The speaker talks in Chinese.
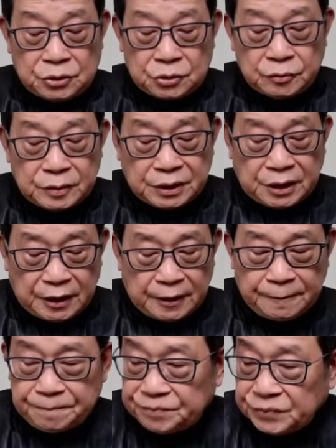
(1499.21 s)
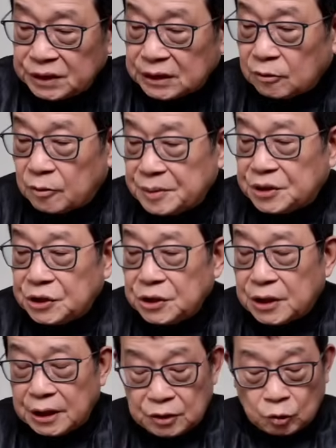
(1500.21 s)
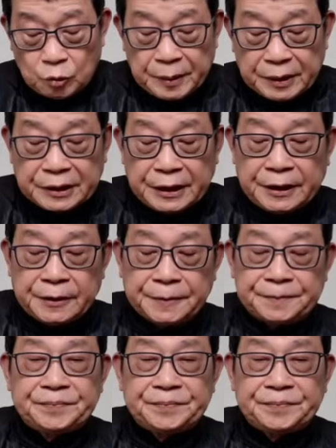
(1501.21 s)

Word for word: 就出问题了。这我们今天读报的内容，